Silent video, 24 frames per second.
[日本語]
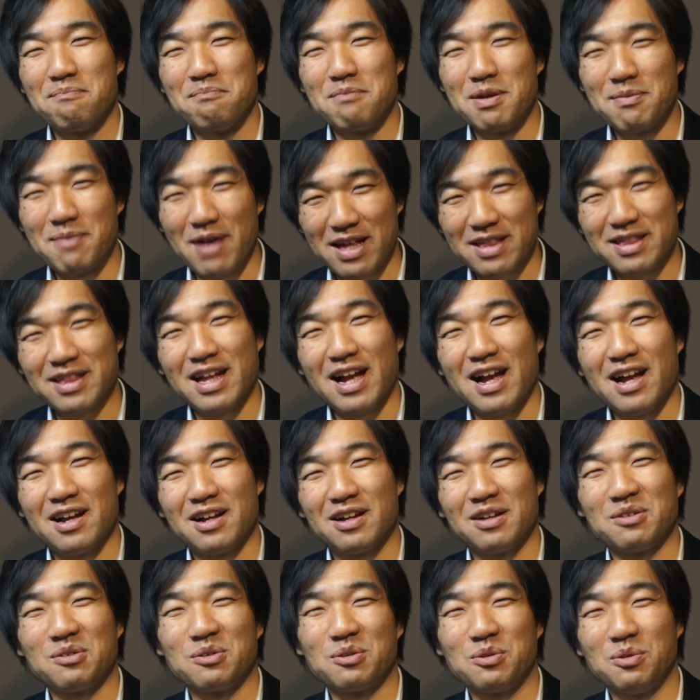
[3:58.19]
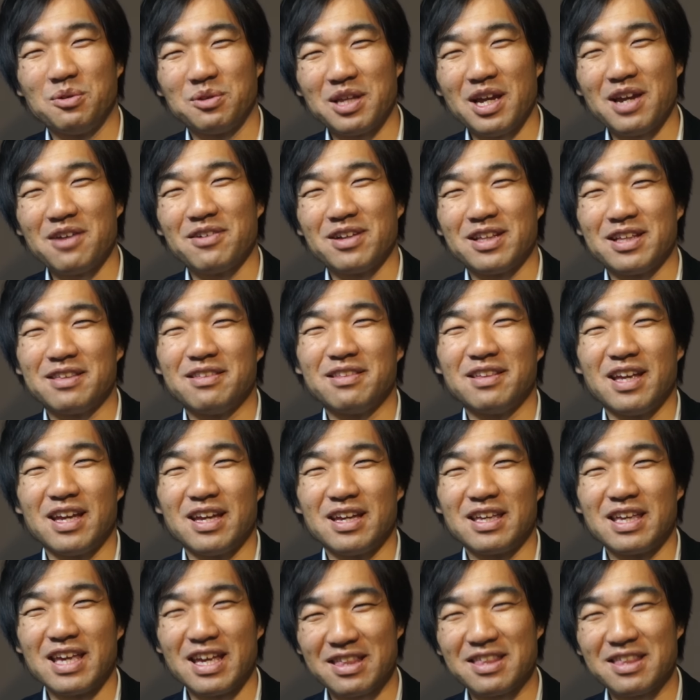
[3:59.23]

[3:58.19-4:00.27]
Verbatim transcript: みました答えはですねイエ